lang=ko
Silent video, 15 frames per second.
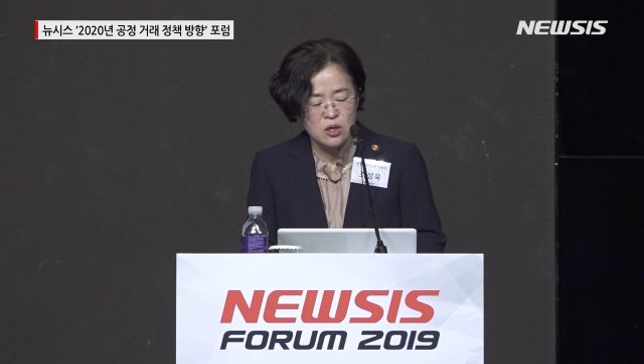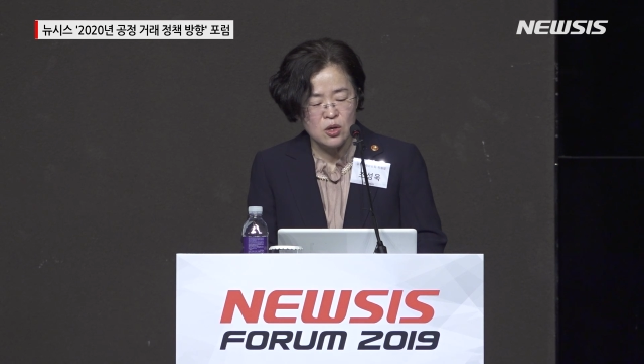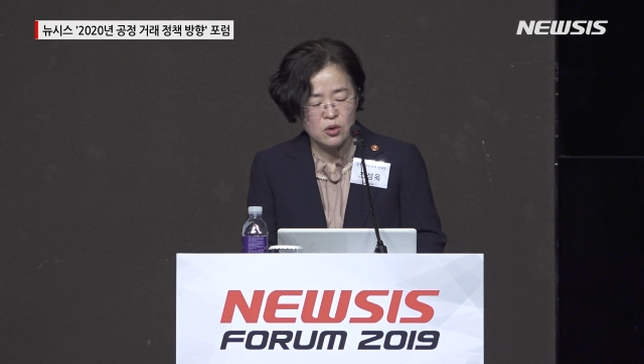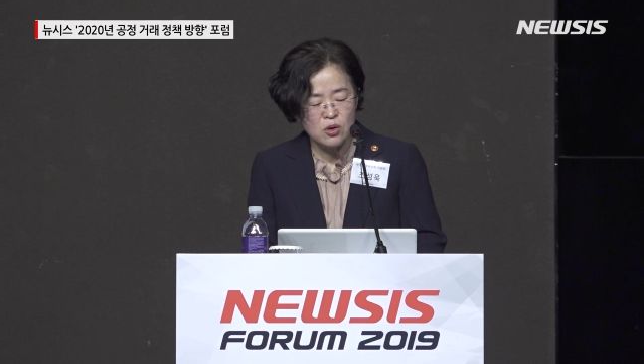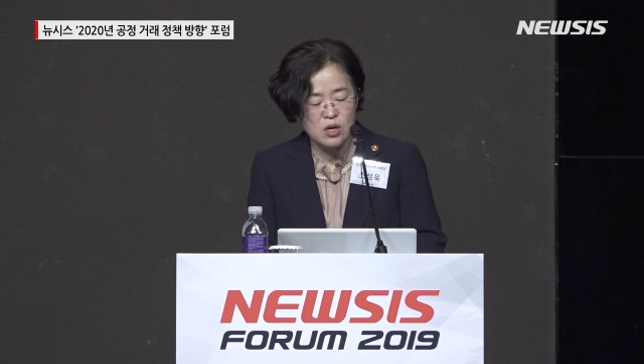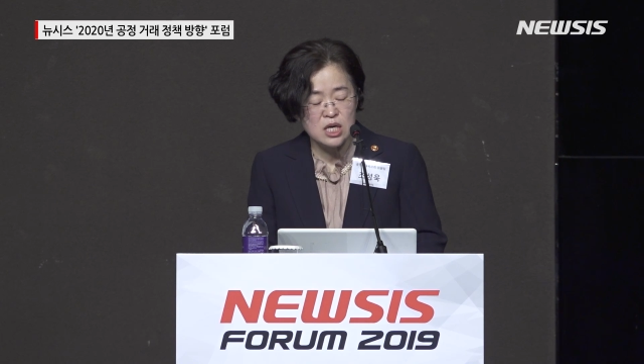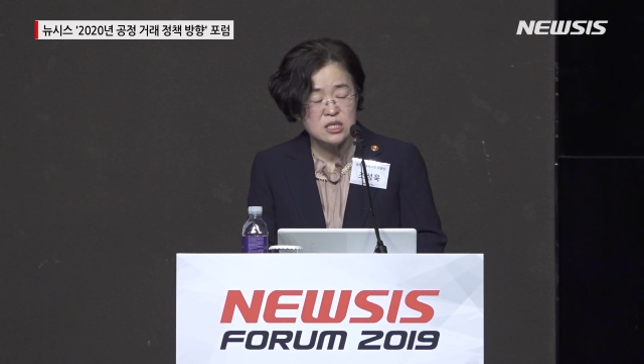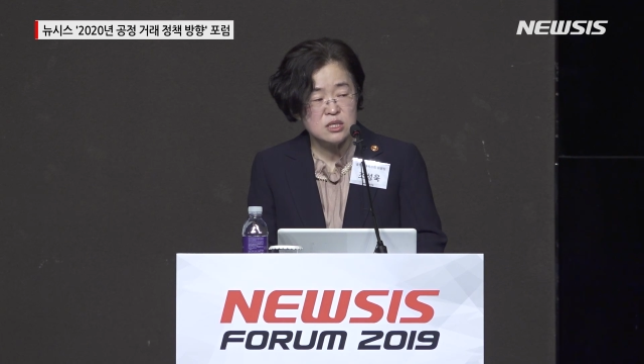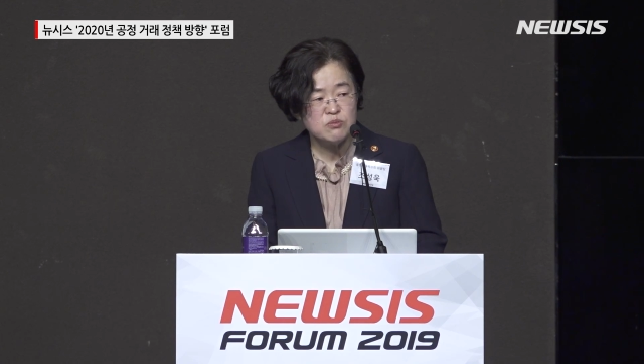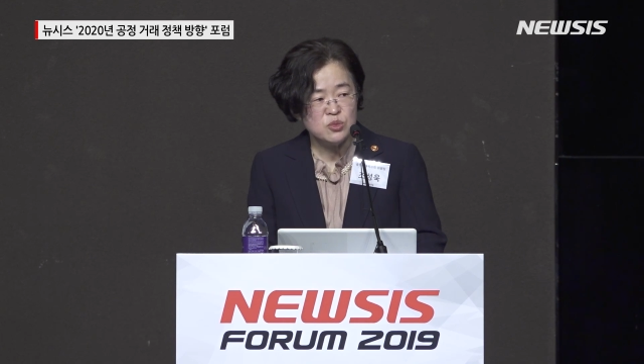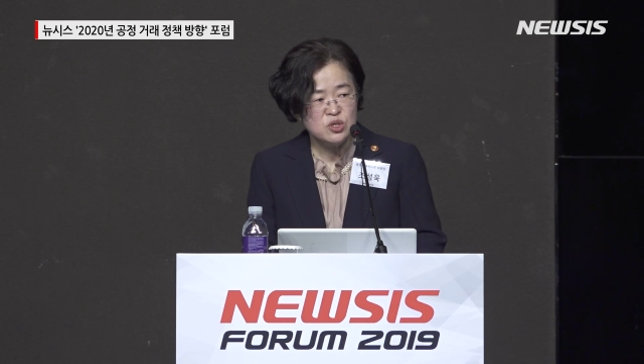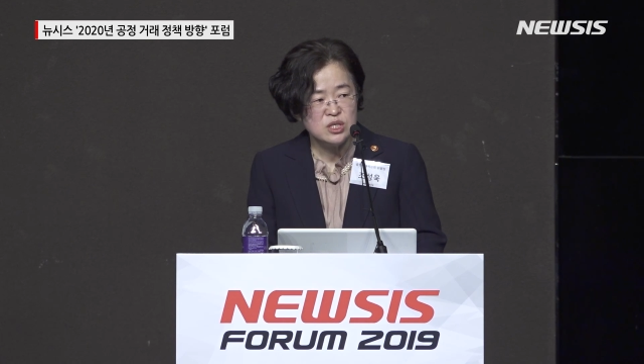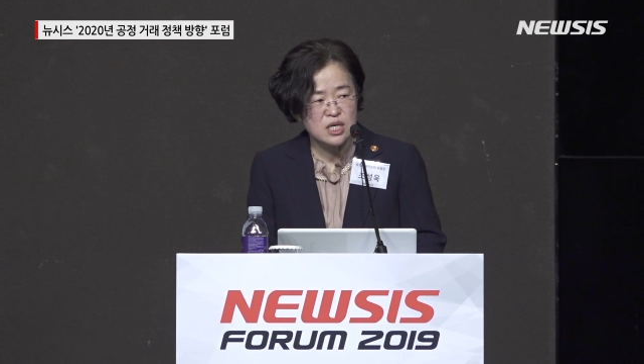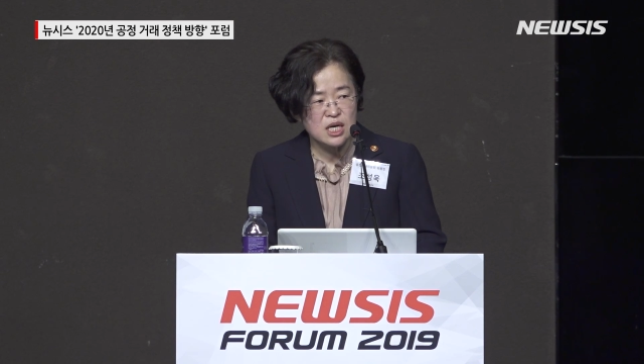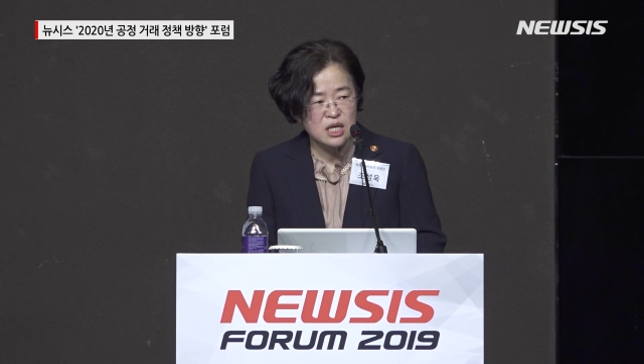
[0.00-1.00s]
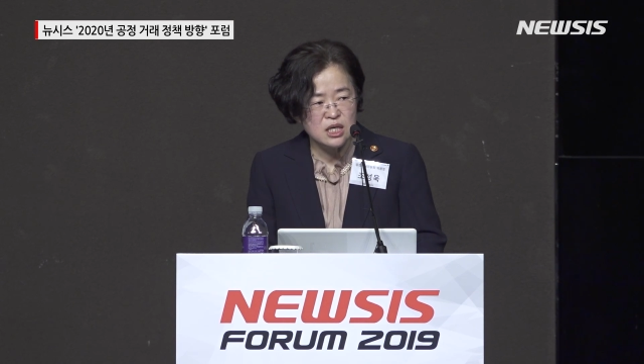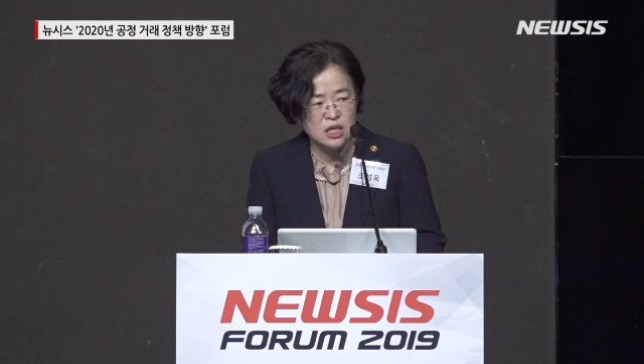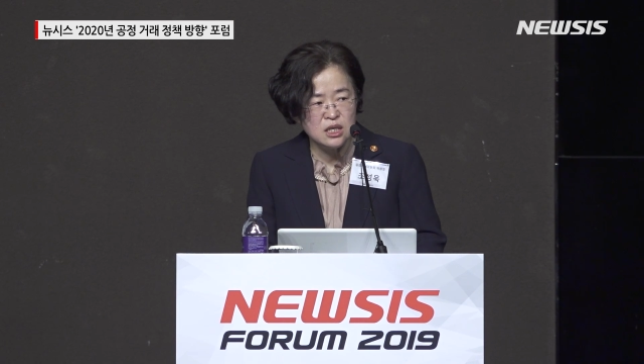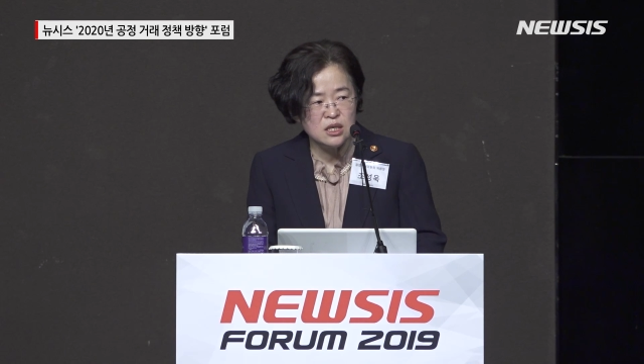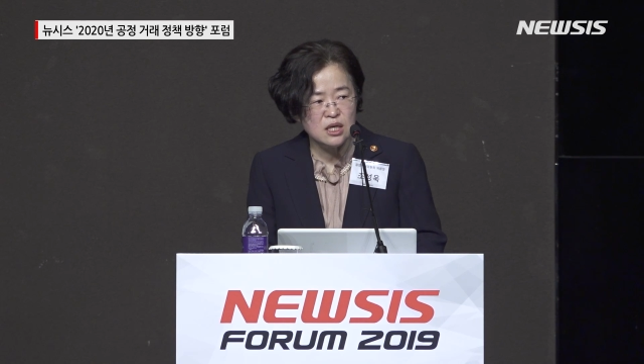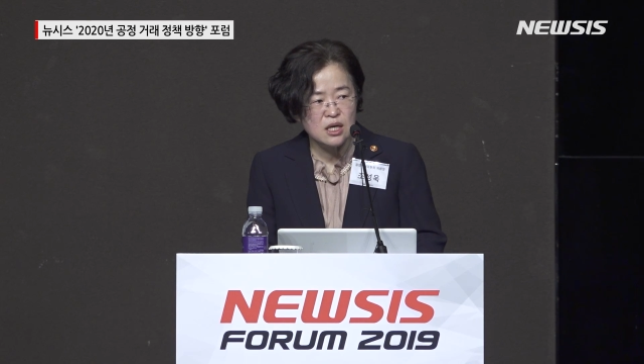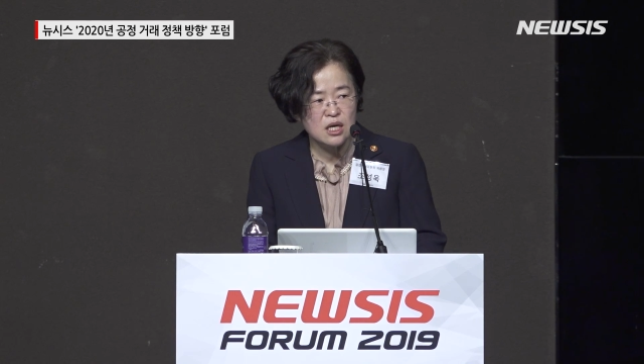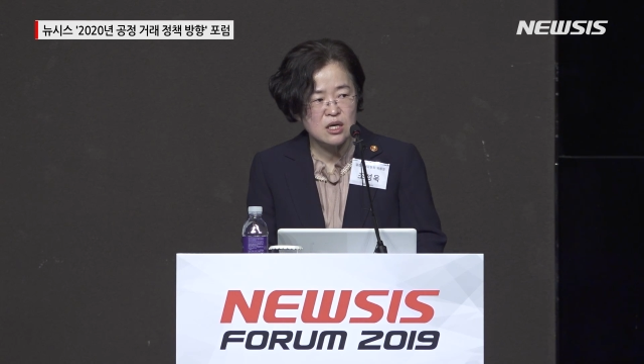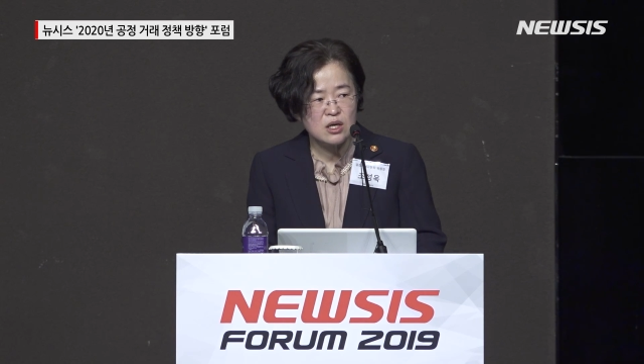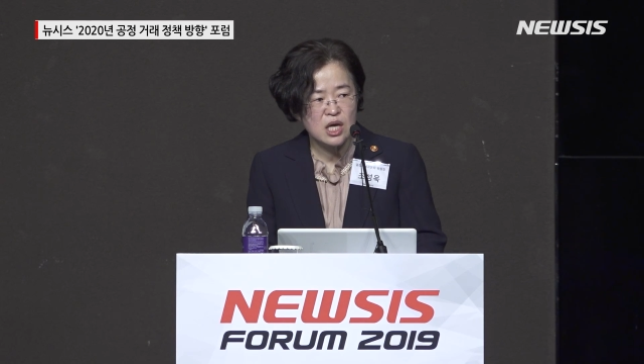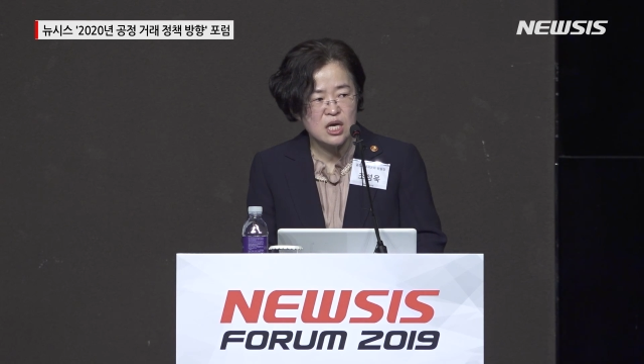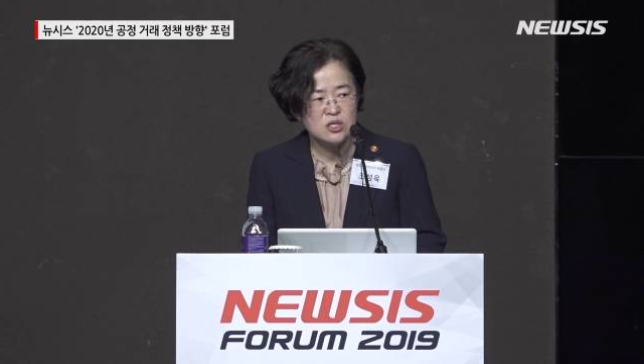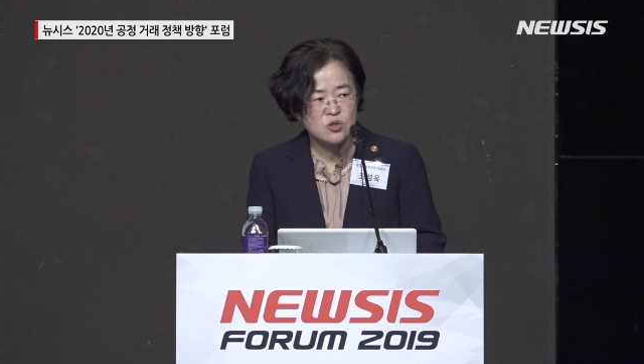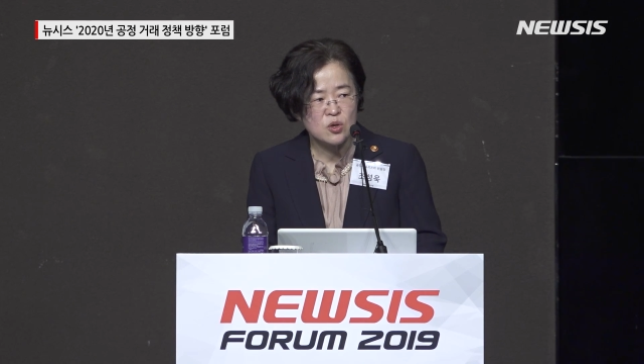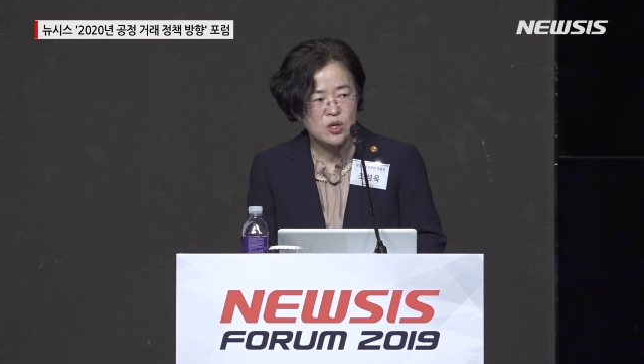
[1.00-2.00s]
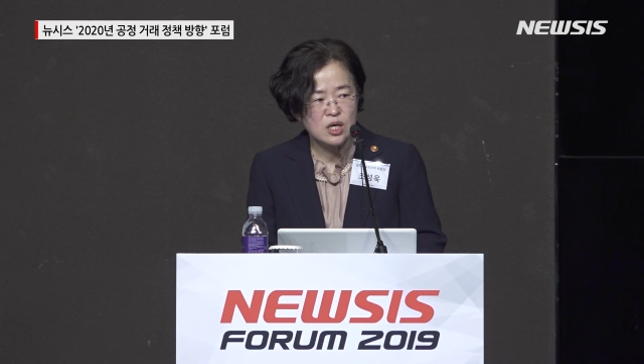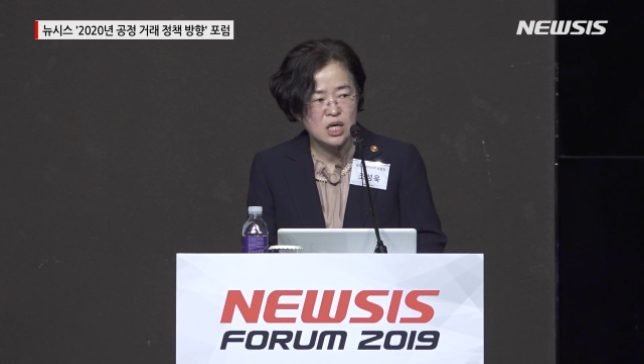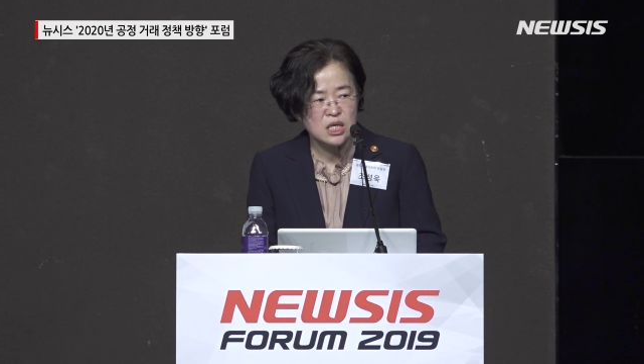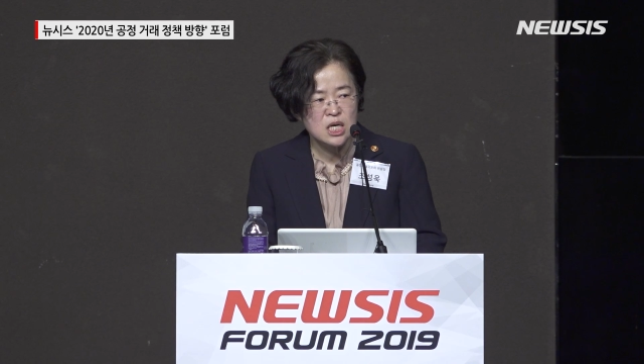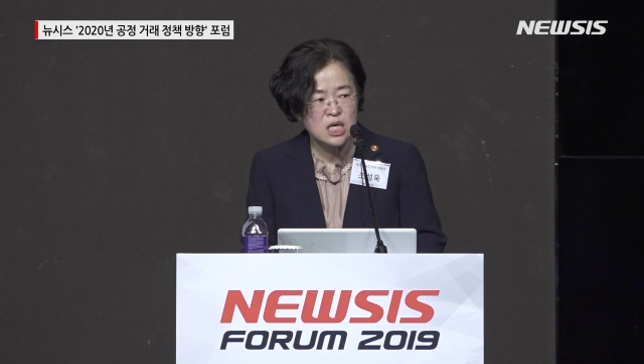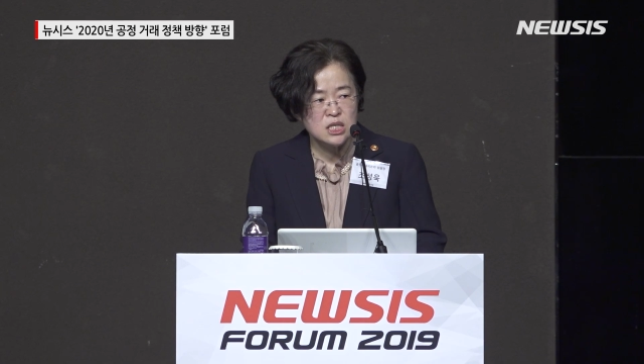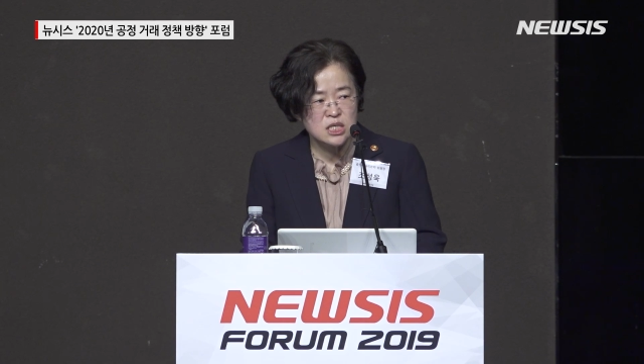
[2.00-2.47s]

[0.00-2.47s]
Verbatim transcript: 여러 가지 문제가 있다라는 게 저희가